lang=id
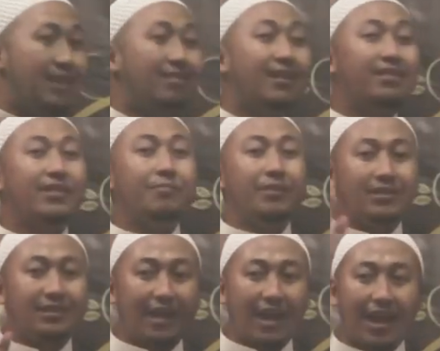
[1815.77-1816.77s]
tetap
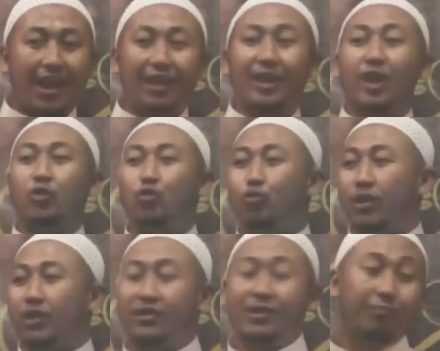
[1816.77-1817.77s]
esa kenggun
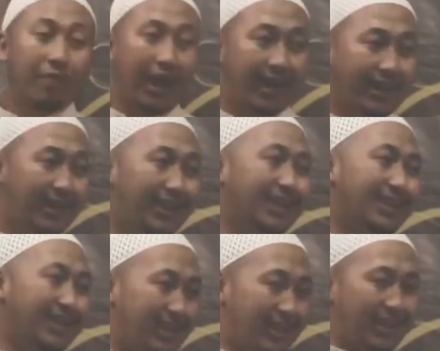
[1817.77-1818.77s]
wajib man
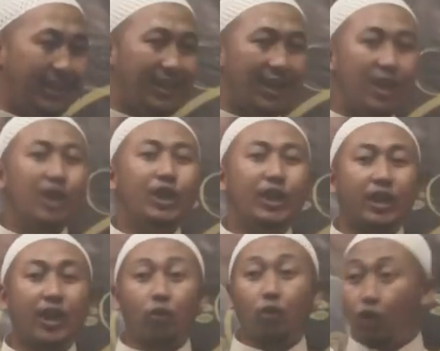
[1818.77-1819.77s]
kini
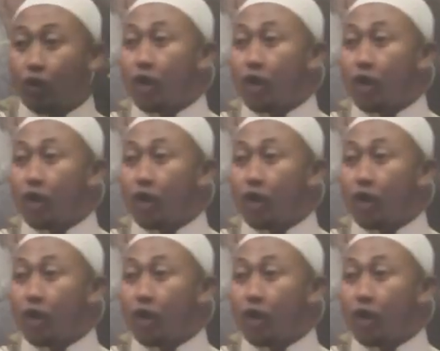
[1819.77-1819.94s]
kakur